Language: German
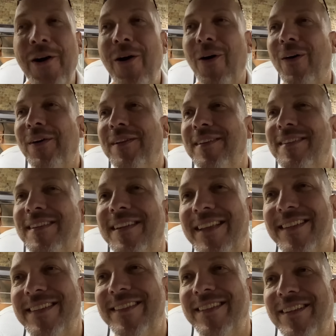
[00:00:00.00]
und
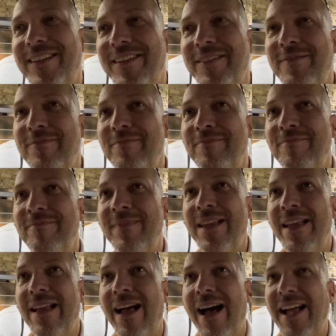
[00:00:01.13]
das ähm,
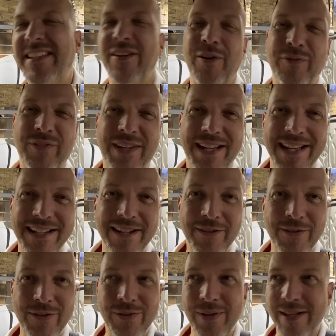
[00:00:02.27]
hat ja oft geregnet
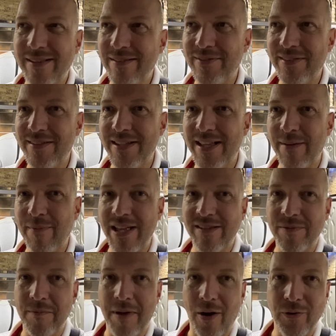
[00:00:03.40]
und so. Also wir sind ja meist
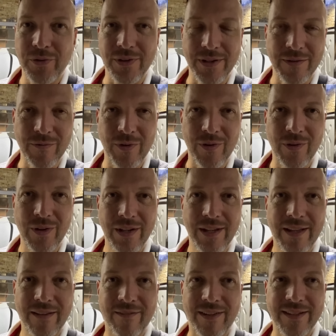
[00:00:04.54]
im Auto irgendwo
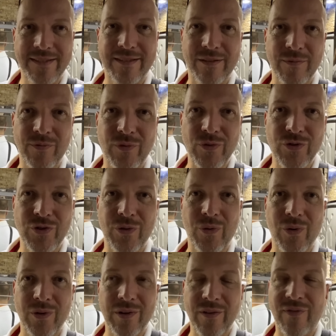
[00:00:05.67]
was zum Frühstück
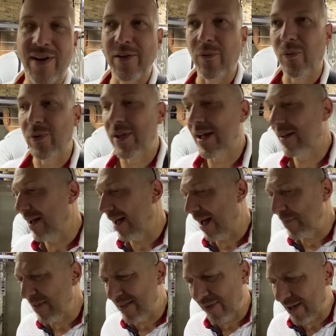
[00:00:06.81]
holen gefahren oder haben
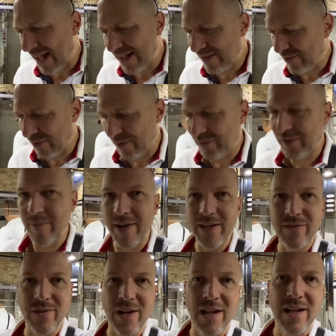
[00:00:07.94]
das auch gar nicht so oft gemacht,
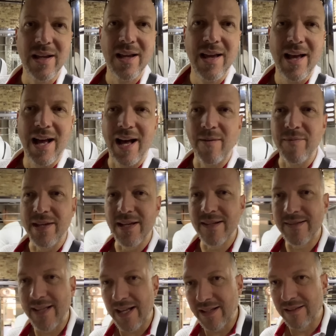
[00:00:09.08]
sondern haben eher
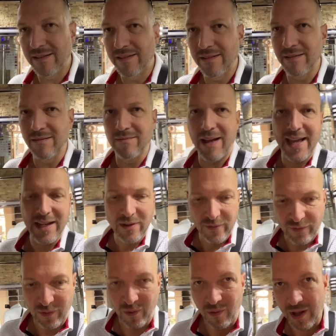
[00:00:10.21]
Sachen
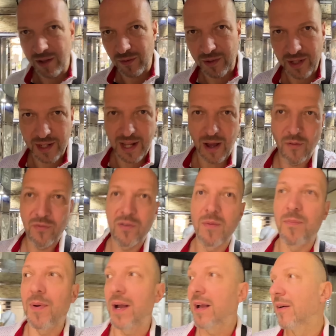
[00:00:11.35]
eingefroren und dann
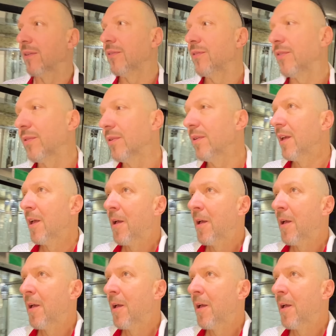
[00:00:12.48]
aufgebacken und so.